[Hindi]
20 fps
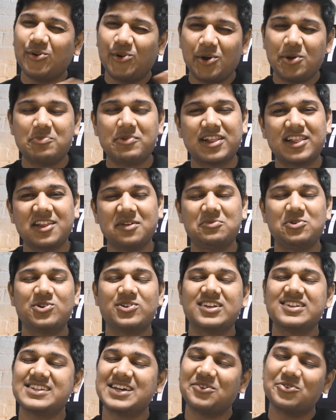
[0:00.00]
कोई मतलब नहीं
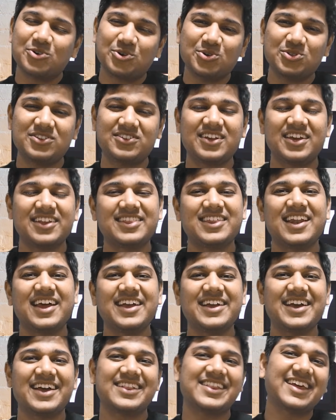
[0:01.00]
होता चाहे वो कितना
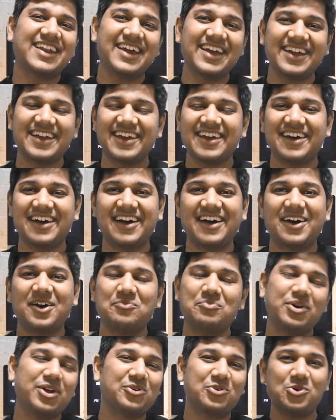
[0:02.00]
ही कहते रहे कि हाँ
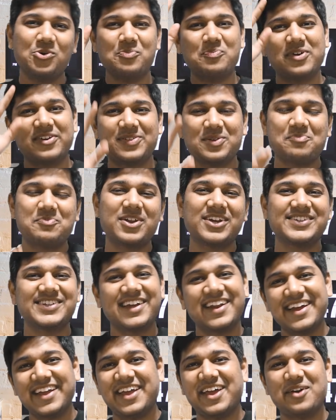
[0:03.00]
मेरे को ऊपर से
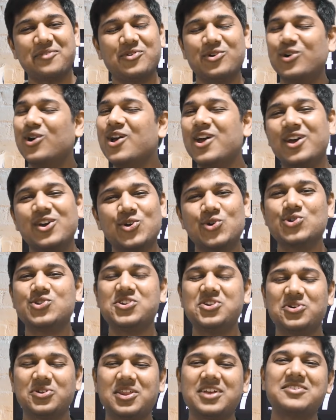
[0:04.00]
प्रेशर है ये वो कुछ
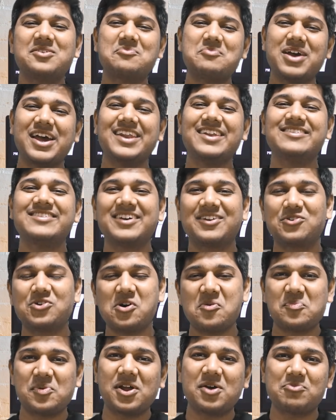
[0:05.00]
नहीं होता जब मैनेजर
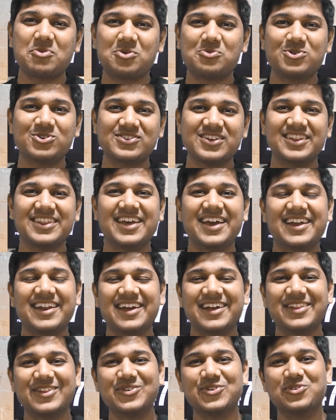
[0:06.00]
को अपना प्रमोशन
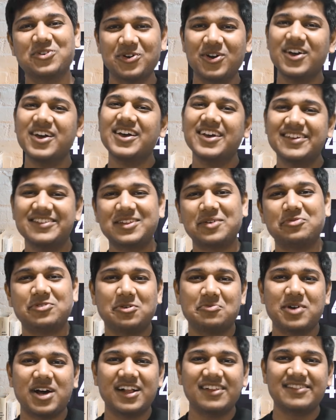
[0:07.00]
देखना है तो वो सब
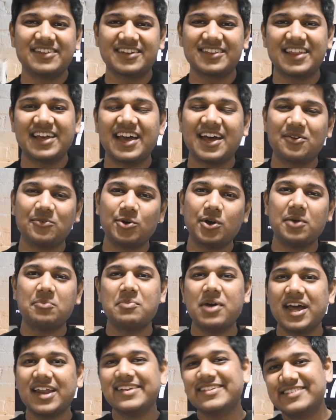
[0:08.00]
संभाल सकता है यार वो
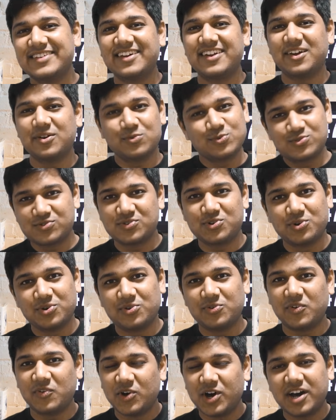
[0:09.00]
मैनेजर है उसको
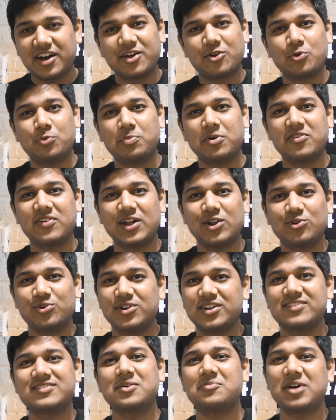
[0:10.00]
वो अगर ऊपर वालों
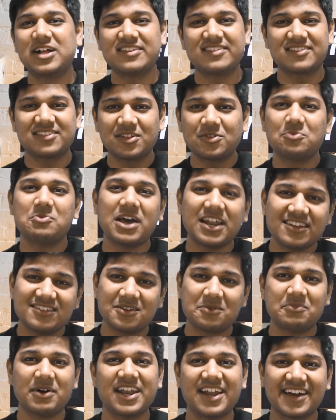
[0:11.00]
को नहीं संभाल सकता तो
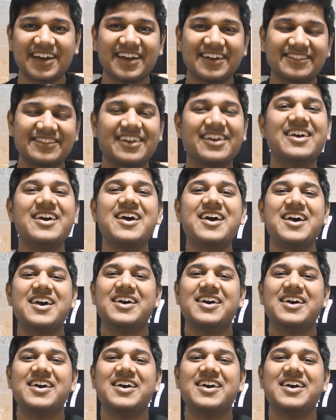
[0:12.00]
मैनेजर बना कैसे